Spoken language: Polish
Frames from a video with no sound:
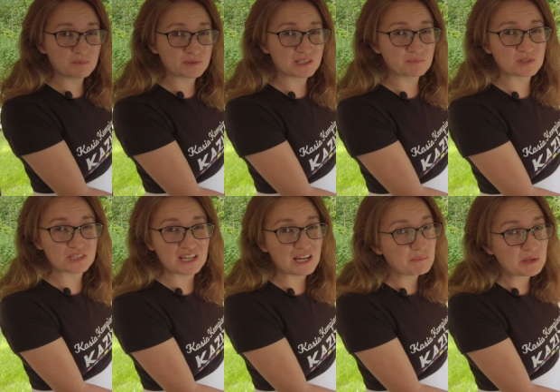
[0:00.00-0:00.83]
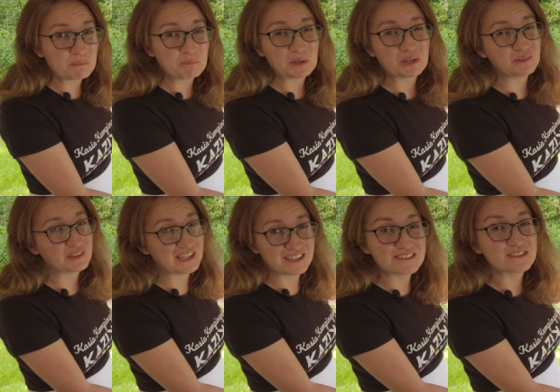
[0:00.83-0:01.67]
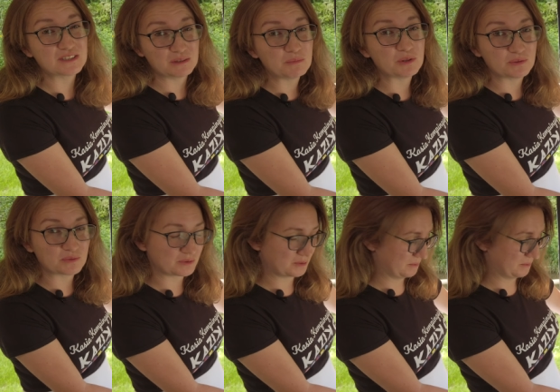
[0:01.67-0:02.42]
przez przynajmniej 15 minut.